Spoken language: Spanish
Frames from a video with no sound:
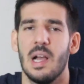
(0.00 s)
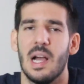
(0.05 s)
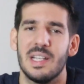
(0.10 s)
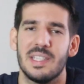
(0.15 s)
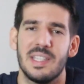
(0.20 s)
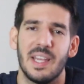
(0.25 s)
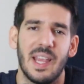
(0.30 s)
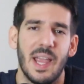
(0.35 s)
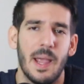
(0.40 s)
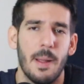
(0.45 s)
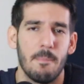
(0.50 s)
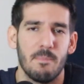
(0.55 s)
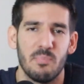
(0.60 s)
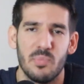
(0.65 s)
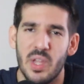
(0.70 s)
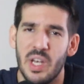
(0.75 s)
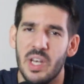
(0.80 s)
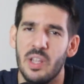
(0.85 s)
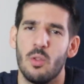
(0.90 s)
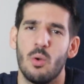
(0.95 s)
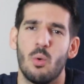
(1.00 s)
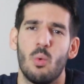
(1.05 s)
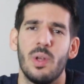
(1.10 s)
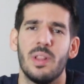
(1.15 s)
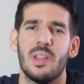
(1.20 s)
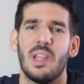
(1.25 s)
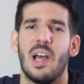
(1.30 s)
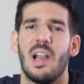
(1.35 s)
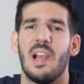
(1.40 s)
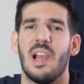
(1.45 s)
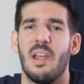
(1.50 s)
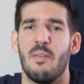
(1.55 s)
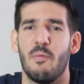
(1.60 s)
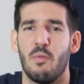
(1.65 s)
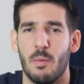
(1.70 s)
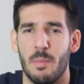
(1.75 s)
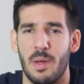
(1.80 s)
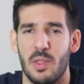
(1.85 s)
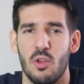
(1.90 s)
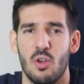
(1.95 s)
Así que, teniendo en cuenta la
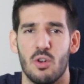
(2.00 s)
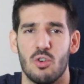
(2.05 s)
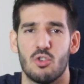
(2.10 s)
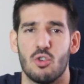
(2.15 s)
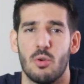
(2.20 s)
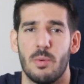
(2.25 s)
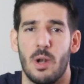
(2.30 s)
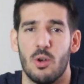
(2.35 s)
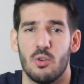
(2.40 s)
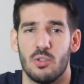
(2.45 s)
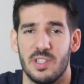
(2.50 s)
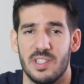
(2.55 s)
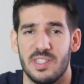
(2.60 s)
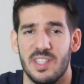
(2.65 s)
información sobre los